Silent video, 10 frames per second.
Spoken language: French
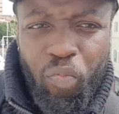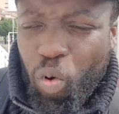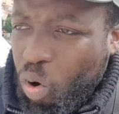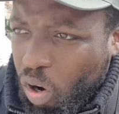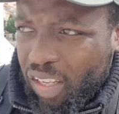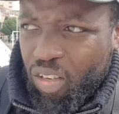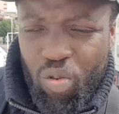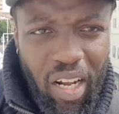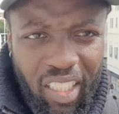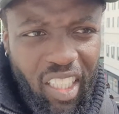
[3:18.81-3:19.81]
Ton corps, il
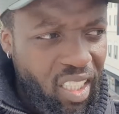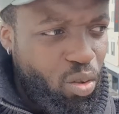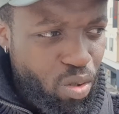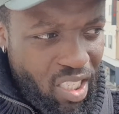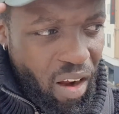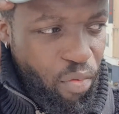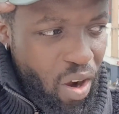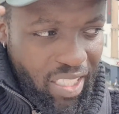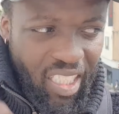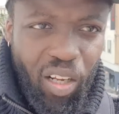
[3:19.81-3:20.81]
lui a dit, ton
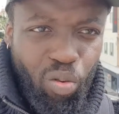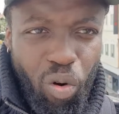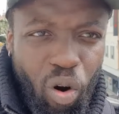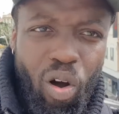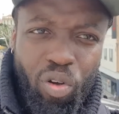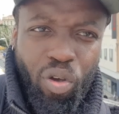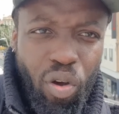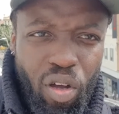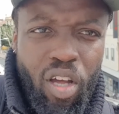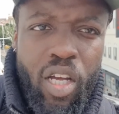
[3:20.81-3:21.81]
cerveau a dit à ton corps
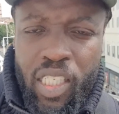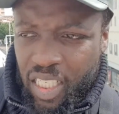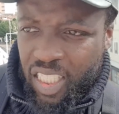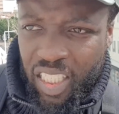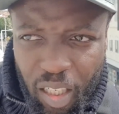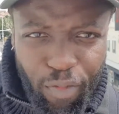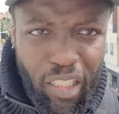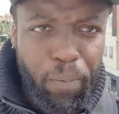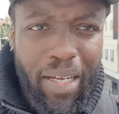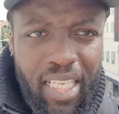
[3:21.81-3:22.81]
que c'est ce qui
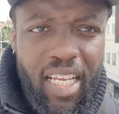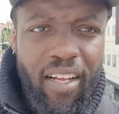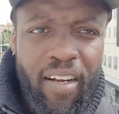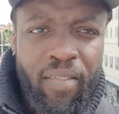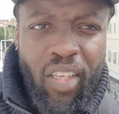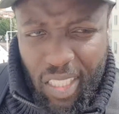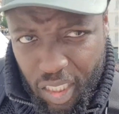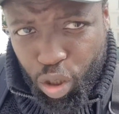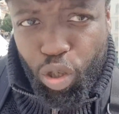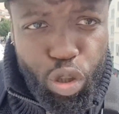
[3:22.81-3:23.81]
va se passer. Et
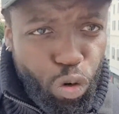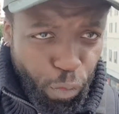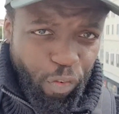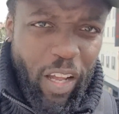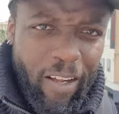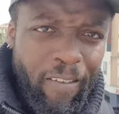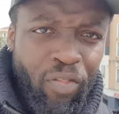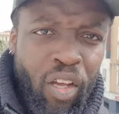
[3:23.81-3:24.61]
c'est ce que tu fais.